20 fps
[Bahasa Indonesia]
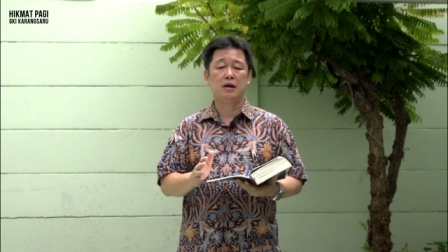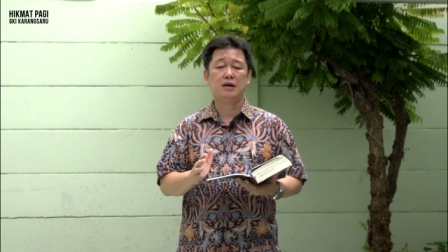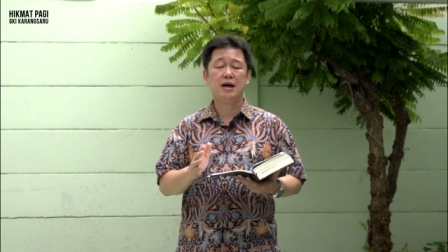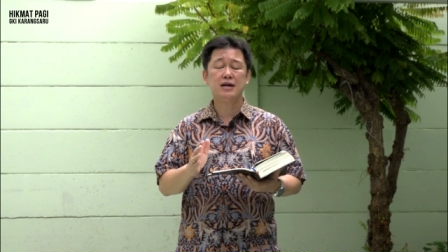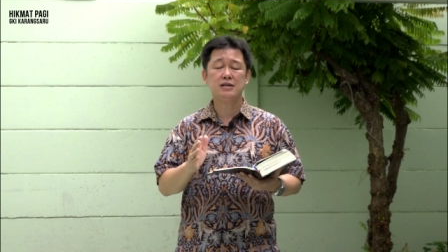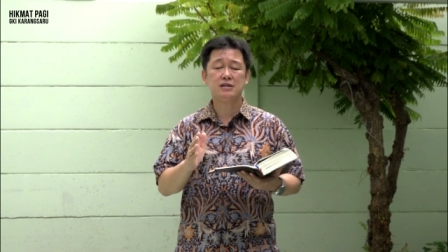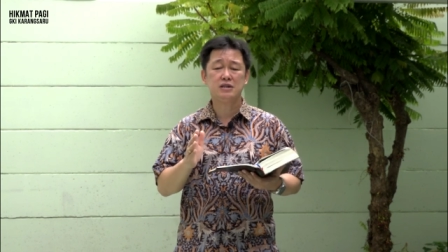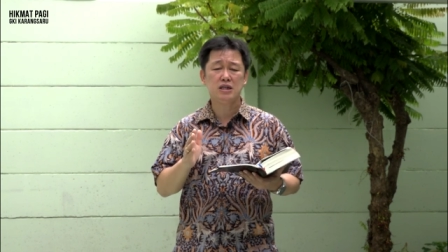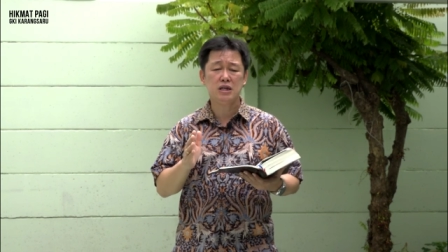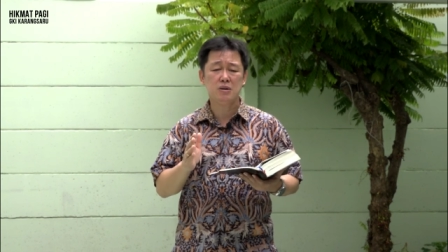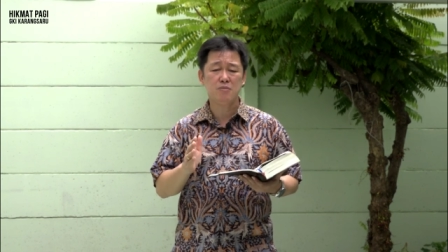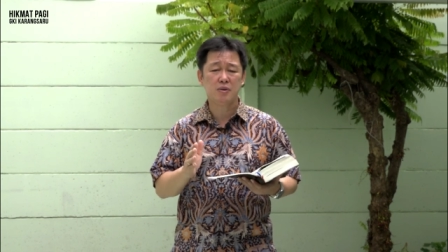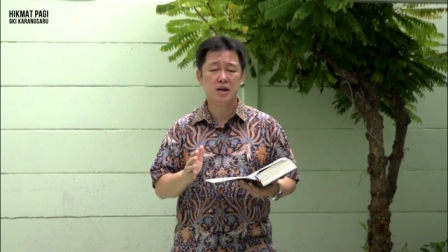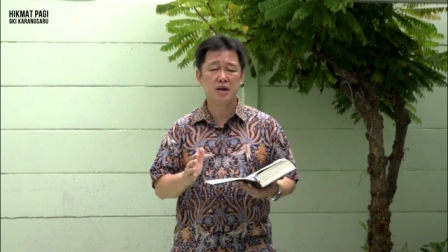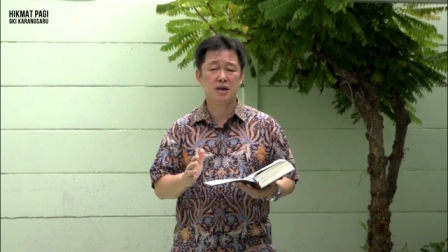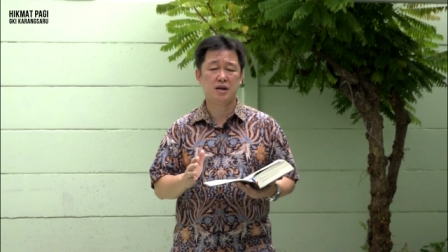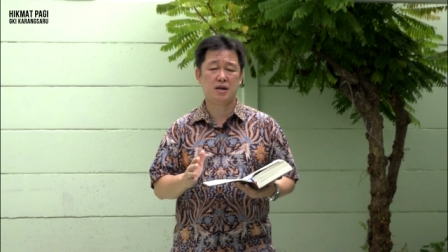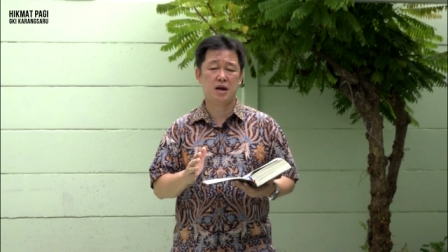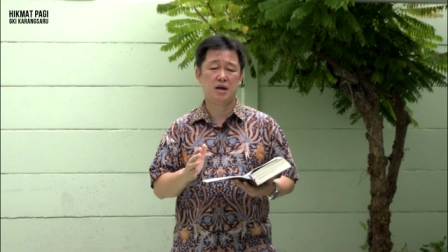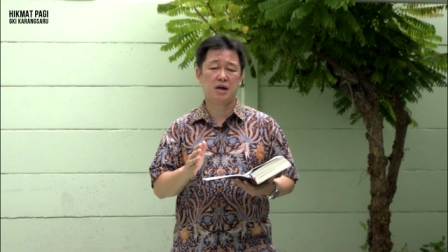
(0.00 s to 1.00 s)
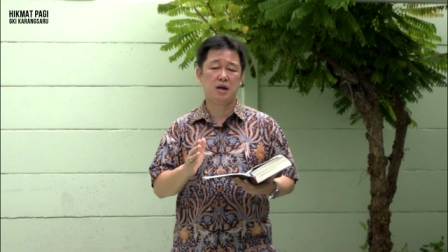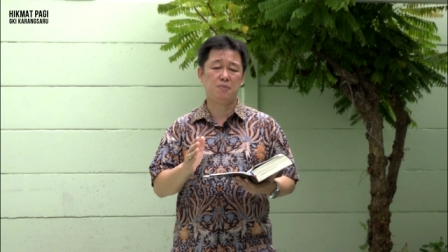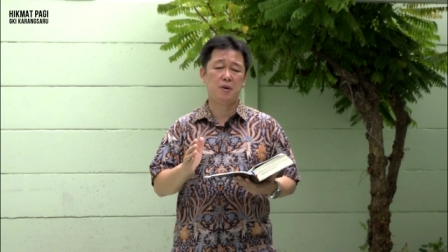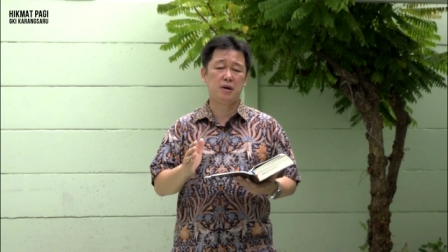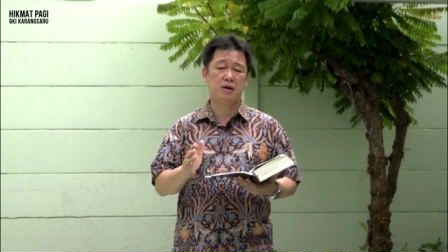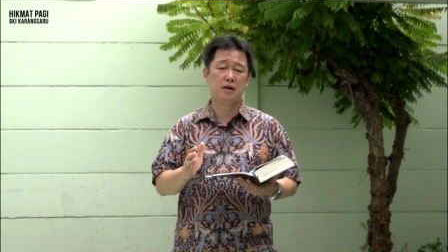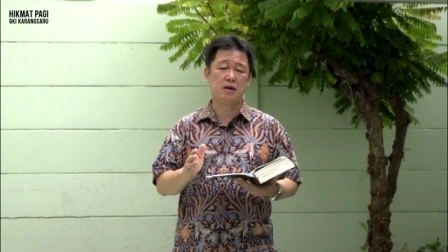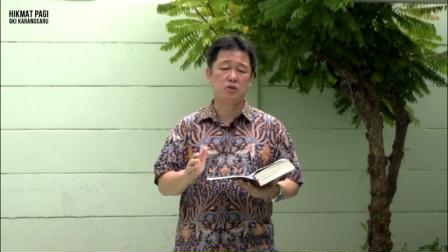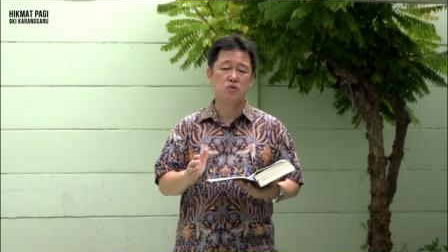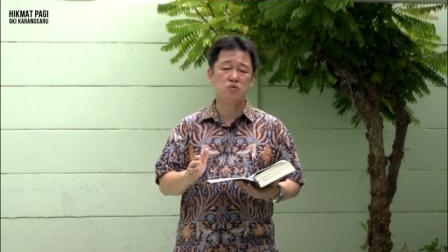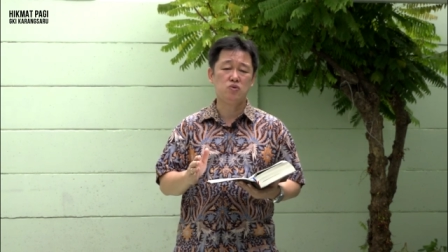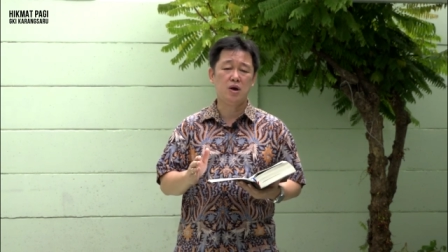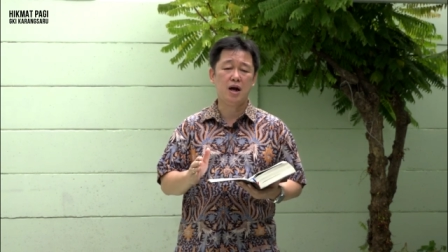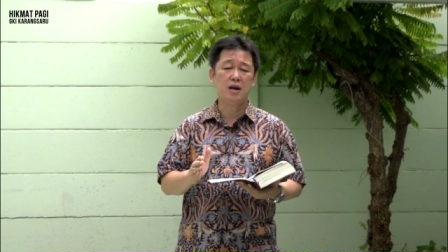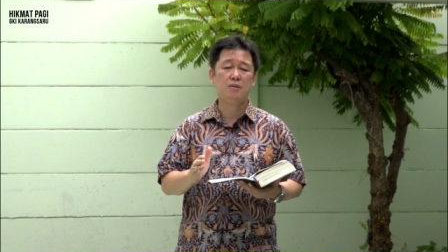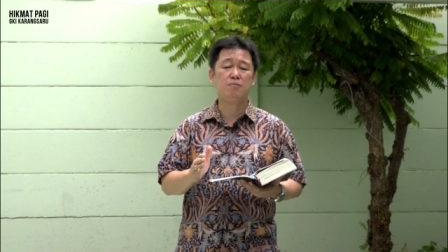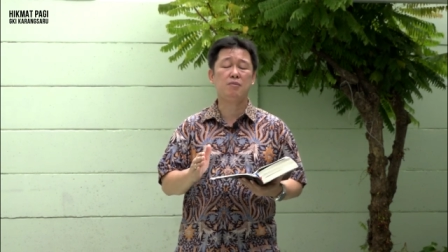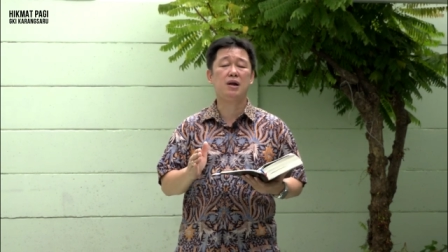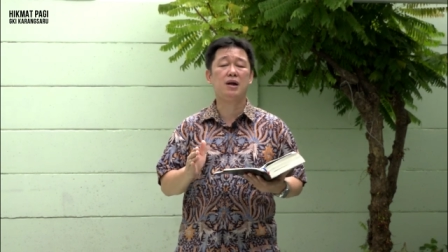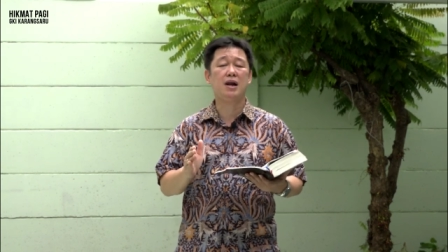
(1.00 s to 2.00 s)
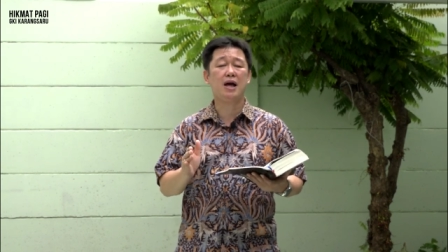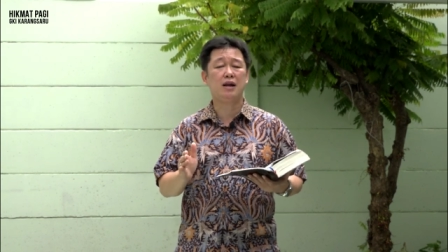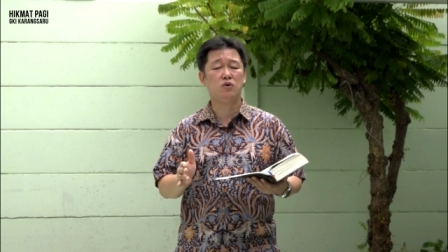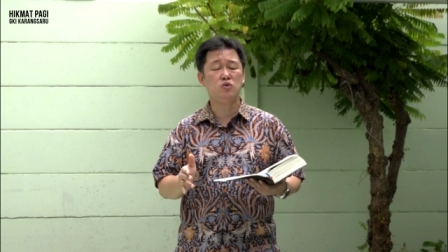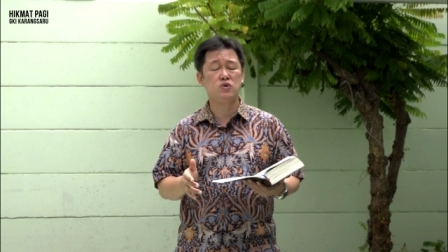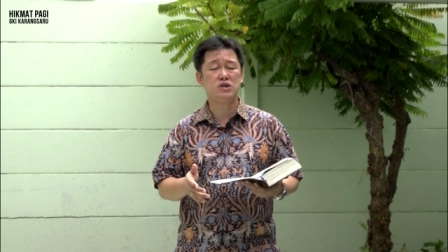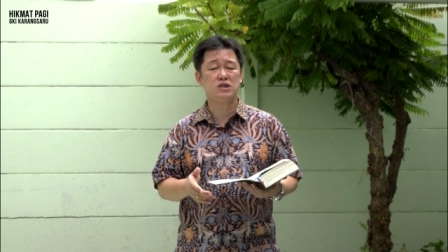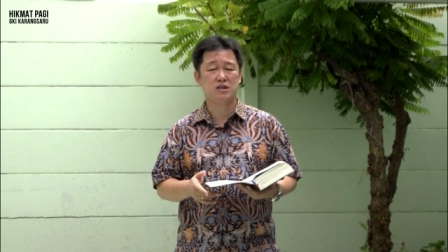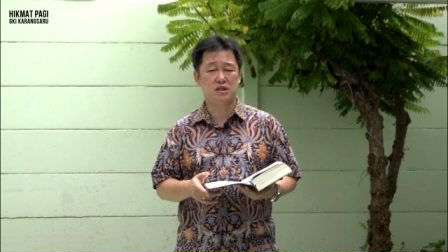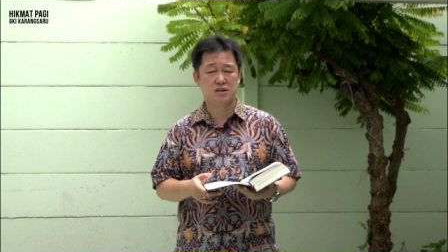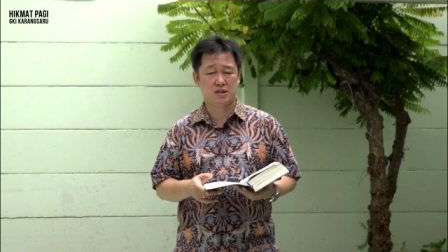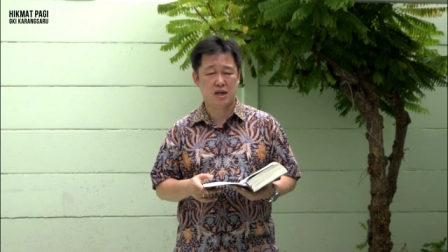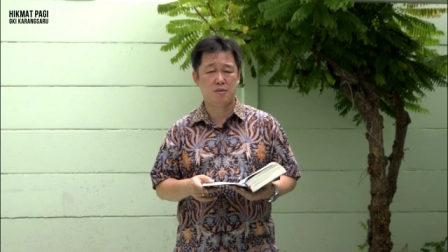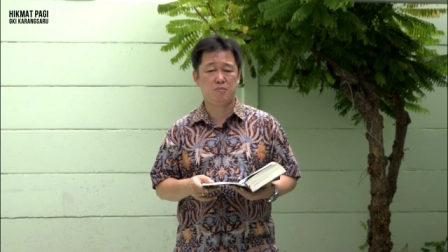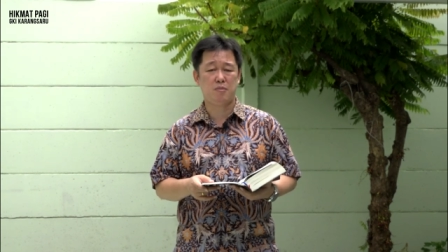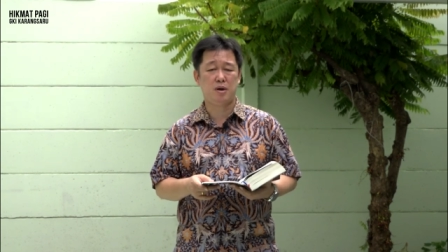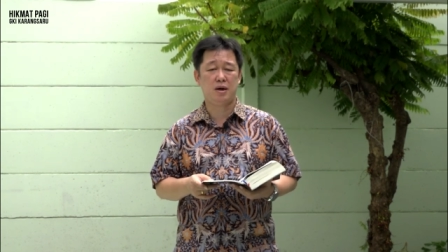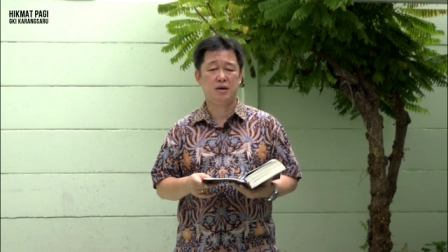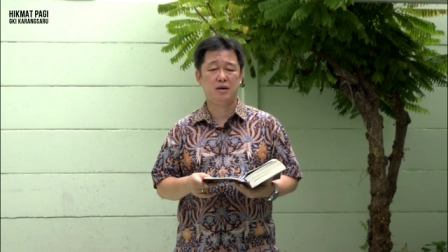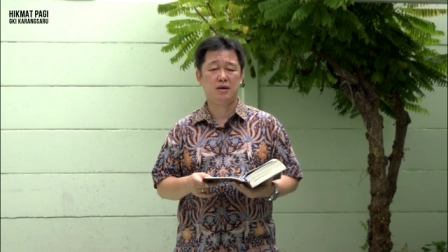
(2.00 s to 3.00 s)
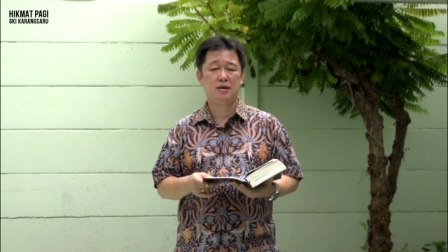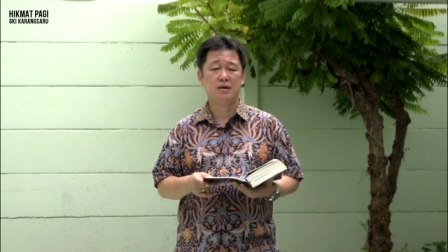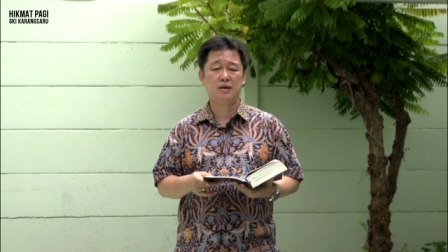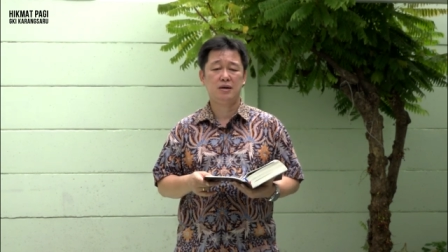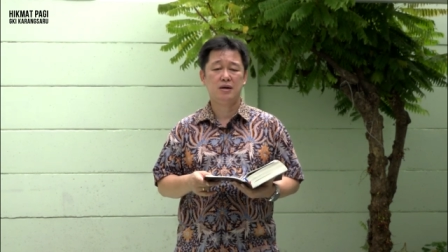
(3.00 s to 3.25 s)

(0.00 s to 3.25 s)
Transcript: kasih mereka kepada Tuhan melalui sesama